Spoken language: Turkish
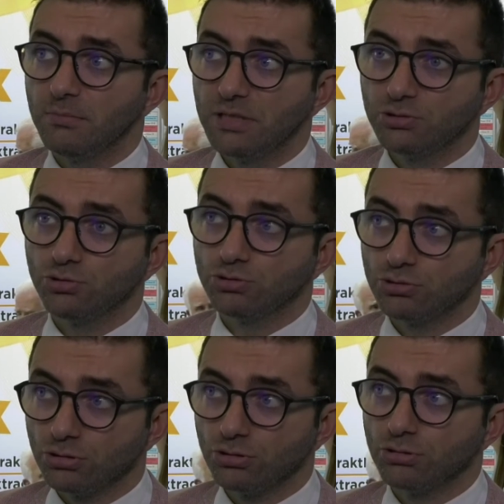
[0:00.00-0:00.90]
bir tür
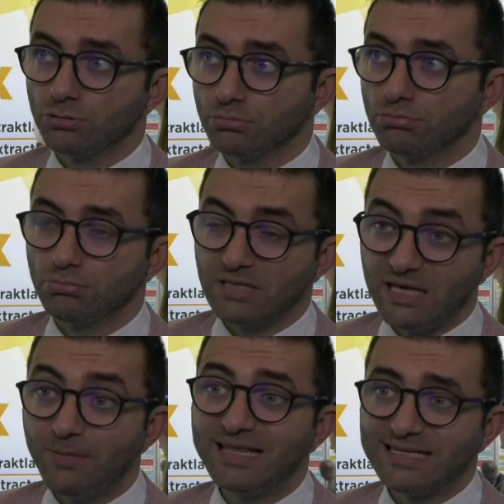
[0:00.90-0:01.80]

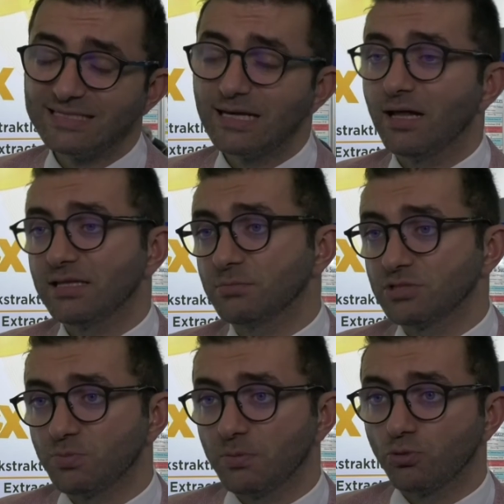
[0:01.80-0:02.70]
hibe desteği
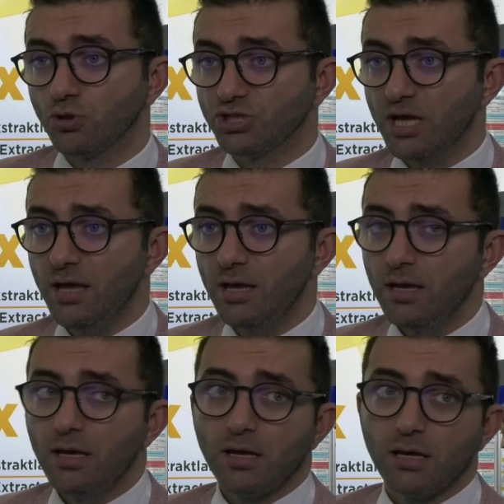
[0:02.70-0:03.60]
aldığımız bir proje.
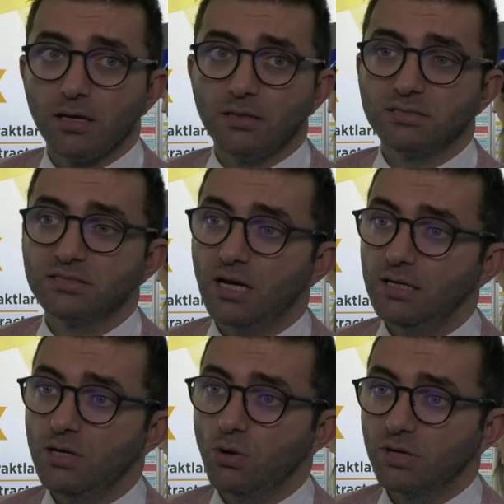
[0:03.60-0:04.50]

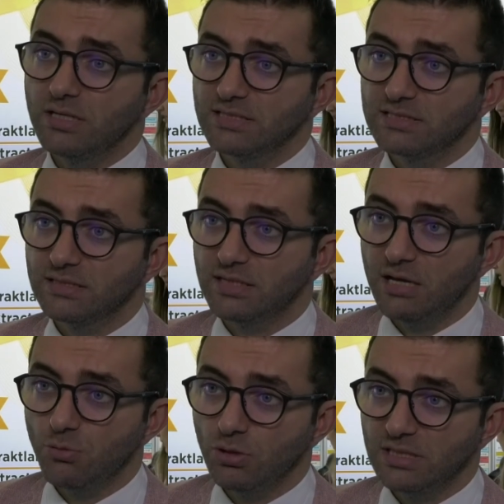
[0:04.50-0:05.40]
Salihli Organize
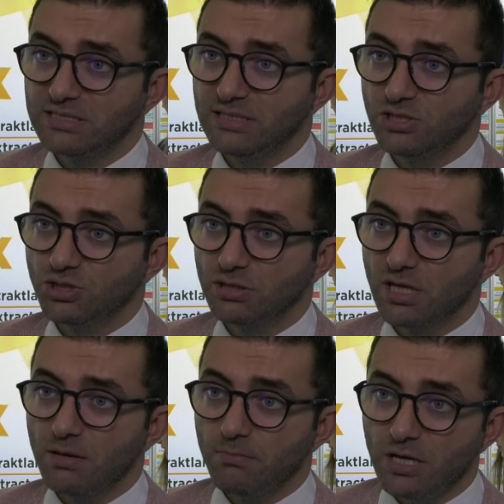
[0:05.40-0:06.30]
Sanayi Bölgesi'nin
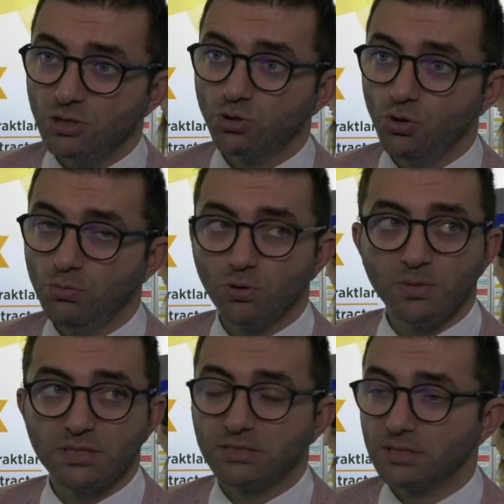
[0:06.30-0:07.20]
içinde 5
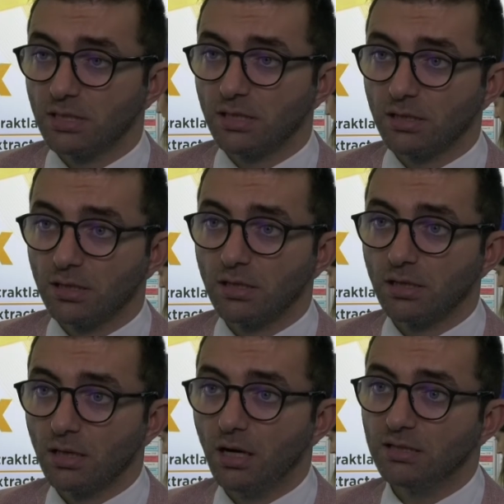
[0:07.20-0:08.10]
dönümlük bir
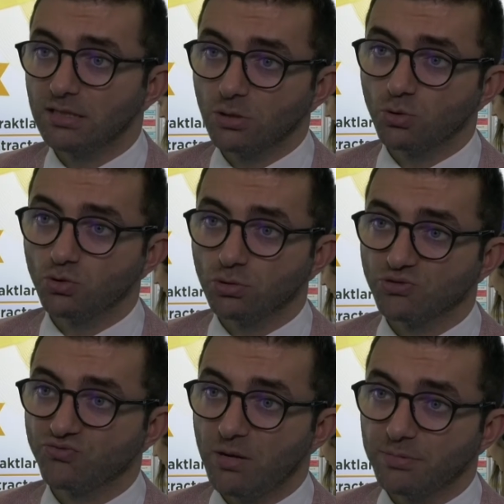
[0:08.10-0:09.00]
alana
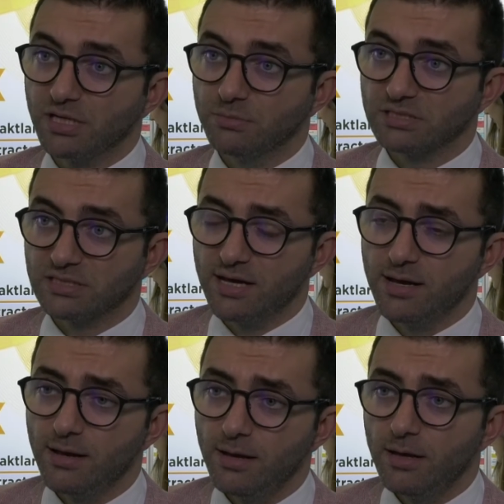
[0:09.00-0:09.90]
kurduğumuz fabrikamızda
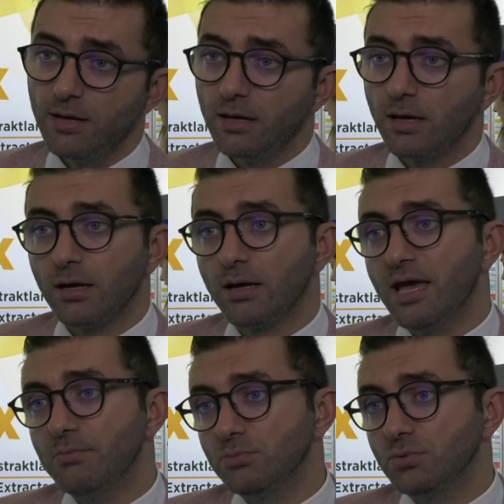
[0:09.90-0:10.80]
ee,
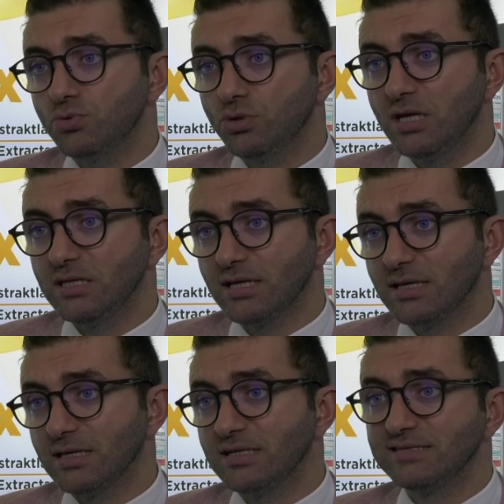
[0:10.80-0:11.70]
hem
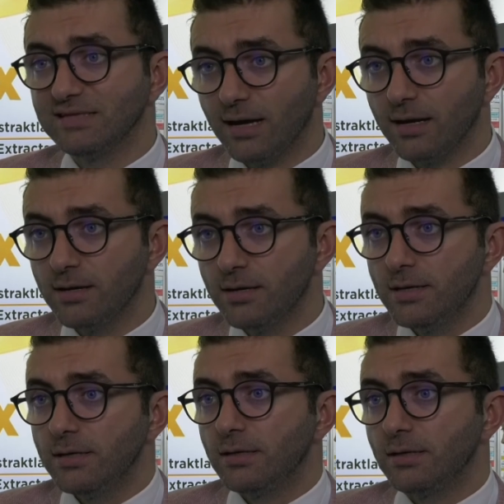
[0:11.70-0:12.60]
Türkiye'deki gıda,
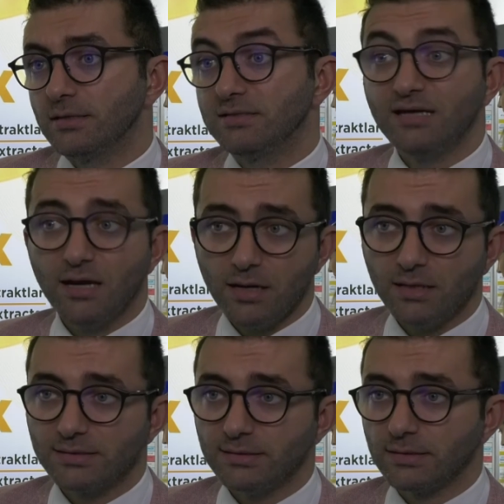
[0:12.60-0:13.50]
e, gıda
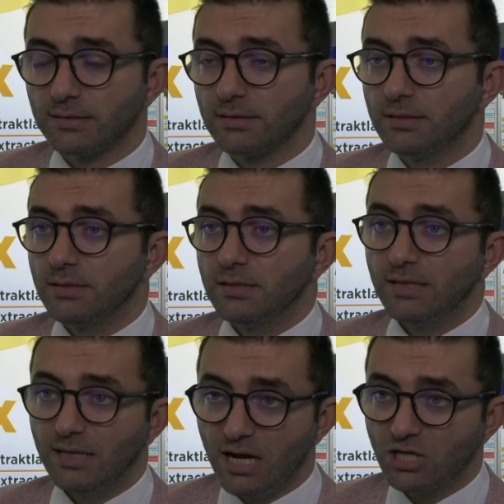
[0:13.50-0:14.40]
katkıları,
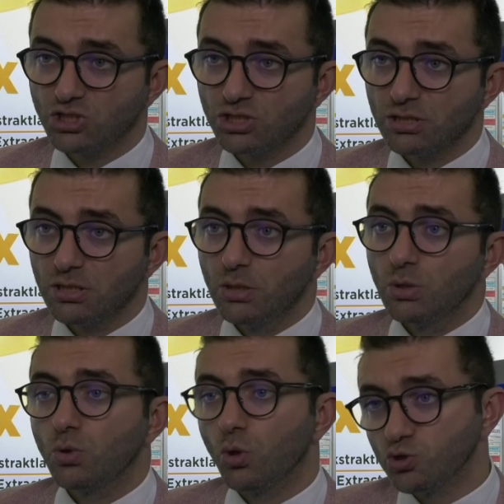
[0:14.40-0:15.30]
ilaç,
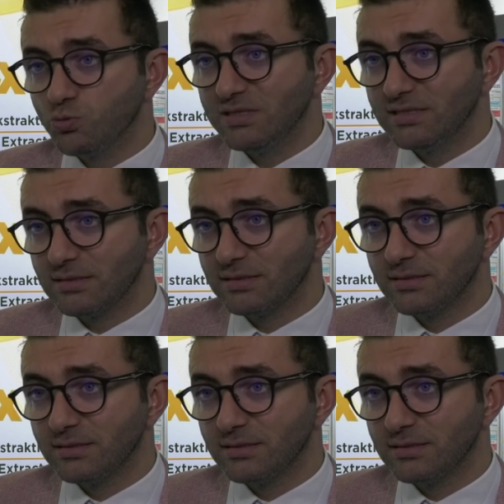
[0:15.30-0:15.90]
kozmetik,